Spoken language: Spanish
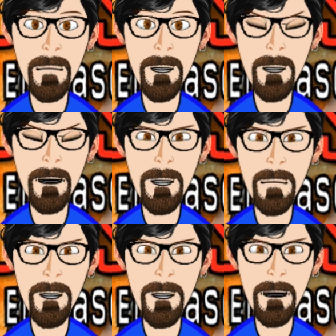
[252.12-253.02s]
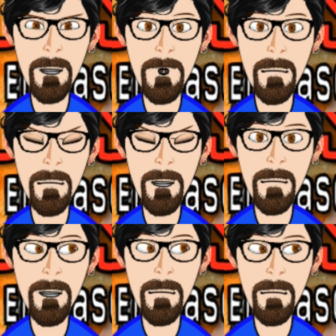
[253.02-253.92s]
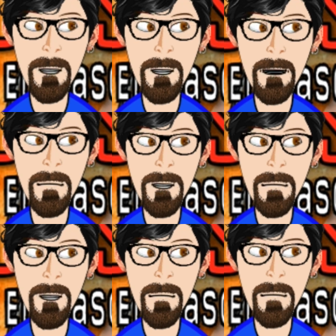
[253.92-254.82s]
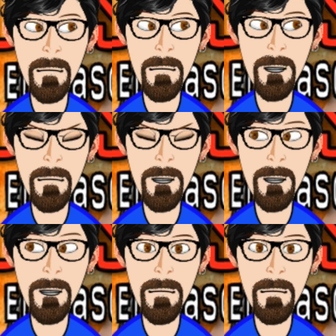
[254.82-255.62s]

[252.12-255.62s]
recuerda, no rasques la zona afectada. Y te digo